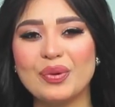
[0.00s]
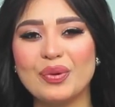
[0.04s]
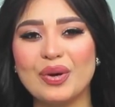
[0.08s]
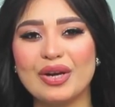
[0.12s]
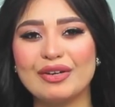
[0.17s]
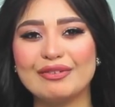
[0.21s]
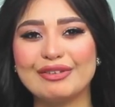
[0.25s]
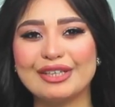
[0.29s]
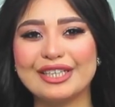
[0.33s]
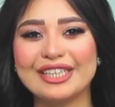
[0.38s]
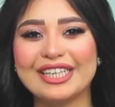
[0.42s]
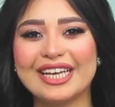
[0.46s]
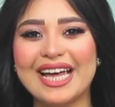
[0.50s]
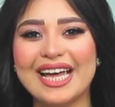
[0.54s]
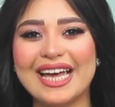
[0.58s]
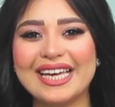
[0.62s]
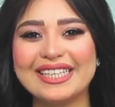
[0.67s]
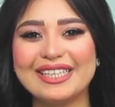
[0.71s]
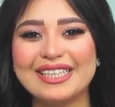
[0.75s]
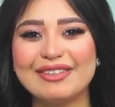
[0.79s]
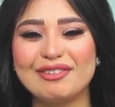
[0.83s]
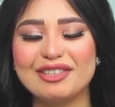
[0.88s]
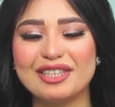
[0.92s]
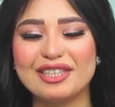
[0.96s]

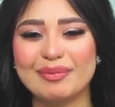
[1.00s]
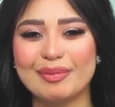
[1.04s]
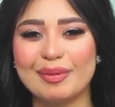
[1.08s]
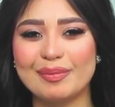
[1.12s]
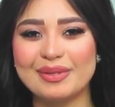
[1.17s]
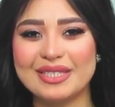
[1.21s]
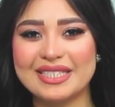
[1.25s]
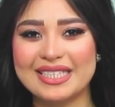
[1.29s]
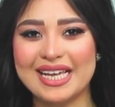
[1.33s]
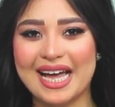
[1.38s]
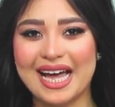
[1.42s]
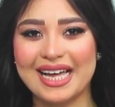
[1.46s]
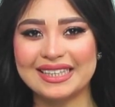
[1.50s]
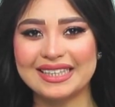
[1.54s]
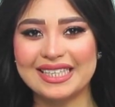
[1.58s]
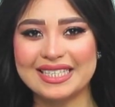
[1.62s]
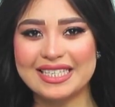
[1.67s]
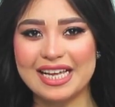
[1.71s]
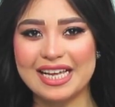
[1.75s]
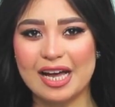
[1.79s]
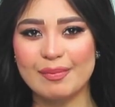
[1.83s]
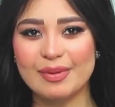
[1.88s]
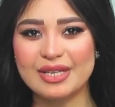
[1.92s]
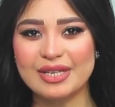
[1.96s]
والفريقين في تمام الساعة
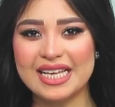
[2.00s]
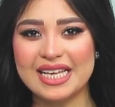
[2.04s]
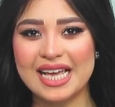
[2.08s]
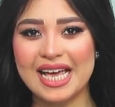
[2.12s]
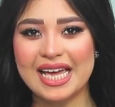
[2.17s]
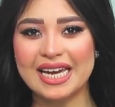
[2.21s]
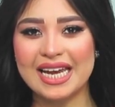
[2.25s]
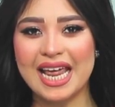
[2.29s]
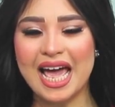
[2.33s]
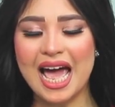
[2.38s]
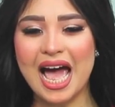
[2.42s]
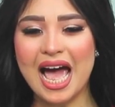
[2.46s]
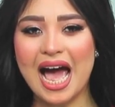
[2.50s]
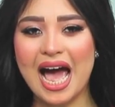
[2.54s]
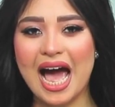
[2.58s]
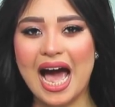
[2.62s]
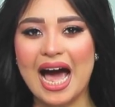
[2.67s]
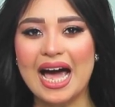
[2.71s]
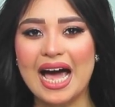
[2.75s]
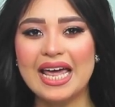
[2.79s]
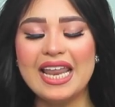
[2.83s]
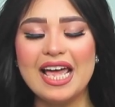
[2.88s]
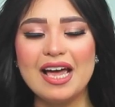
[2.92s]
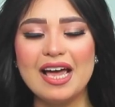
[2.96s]
9 مساء
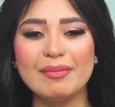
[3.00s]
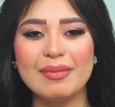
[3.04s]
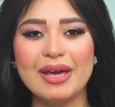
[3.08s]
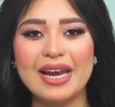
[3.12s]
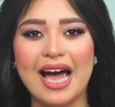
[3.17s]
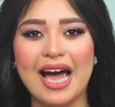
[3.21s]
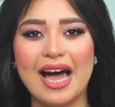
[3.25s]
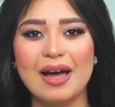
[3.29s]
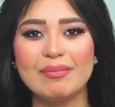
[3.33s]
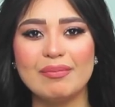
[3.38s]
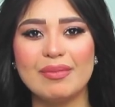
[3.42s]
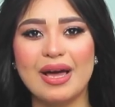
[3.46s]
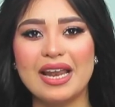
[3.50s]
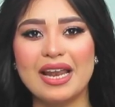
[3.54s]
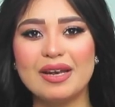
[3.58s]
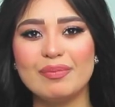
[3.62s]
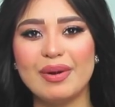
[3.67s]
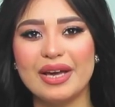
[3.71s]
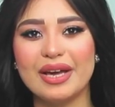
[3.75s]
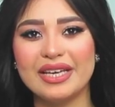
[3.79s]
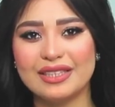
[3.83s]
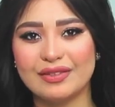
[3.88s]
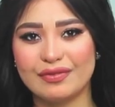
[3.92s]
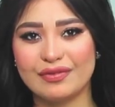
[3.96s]
على ملعب
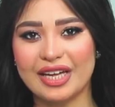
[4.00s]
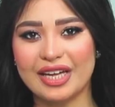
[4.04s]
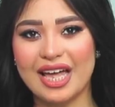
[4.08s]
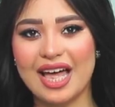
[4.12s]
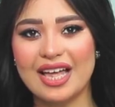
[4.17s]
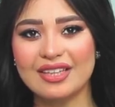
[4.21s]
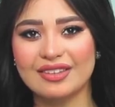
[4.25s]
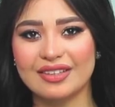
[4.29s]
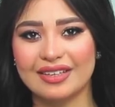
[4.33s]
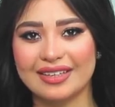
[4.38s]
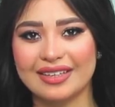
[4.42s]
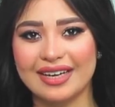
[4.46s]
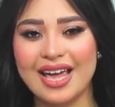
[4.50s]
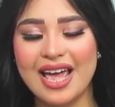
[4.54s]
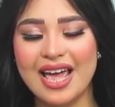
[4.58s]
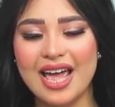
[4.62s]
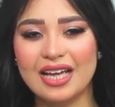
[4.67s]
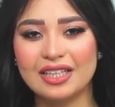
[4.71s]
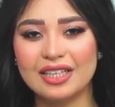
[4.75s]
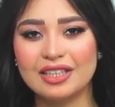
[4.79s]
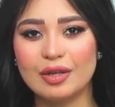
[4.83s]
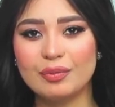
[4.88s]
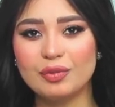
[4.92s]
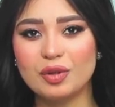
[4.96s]
البيت في قطر
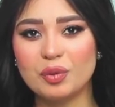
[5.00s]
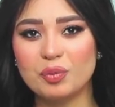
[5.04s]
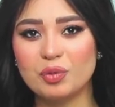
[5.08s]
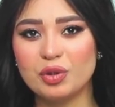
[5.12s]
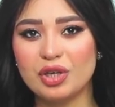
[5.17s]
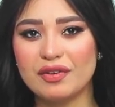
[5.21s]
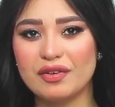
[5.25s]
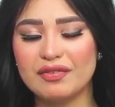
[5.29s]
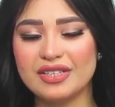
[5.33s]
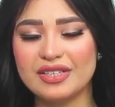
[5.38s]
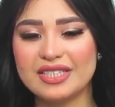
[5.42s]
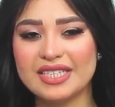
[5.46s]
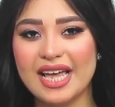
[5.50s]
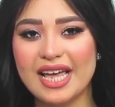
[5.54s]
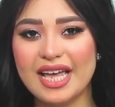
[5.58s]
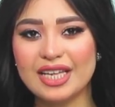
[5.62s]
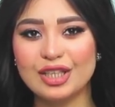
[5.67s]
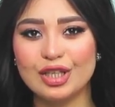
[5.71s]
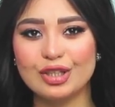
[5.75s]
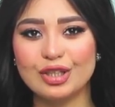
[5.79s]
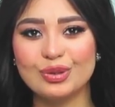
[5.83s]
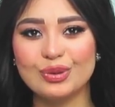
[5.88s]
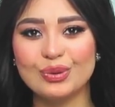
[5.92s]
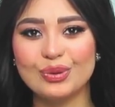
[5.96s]
ضمن
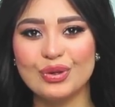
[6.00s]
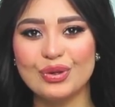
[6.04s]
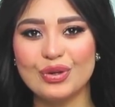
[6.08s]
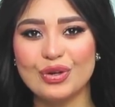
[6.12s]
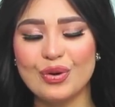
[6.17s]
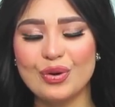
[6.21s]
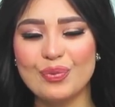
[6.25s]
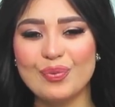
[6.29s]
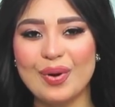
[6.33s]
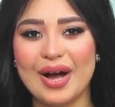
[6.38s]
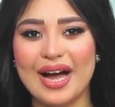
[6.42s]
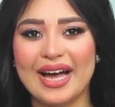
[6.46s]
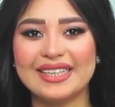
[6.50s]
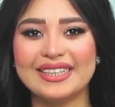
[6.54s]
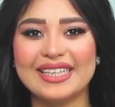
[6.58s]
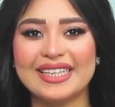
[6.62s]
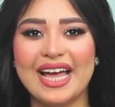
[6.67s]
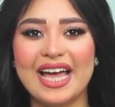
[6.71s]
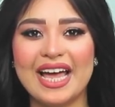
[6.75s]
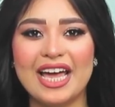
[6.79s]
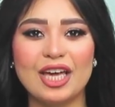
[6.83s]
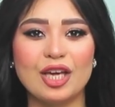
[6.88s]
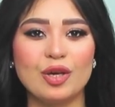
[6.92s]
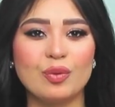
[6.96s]
منافسات الدور ربع
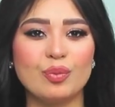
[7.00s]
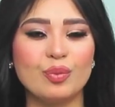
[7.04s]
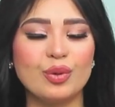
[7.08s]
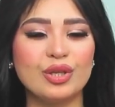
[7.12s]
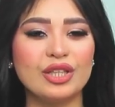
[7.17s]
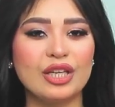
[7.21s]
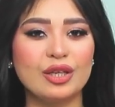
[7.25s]
النهائي من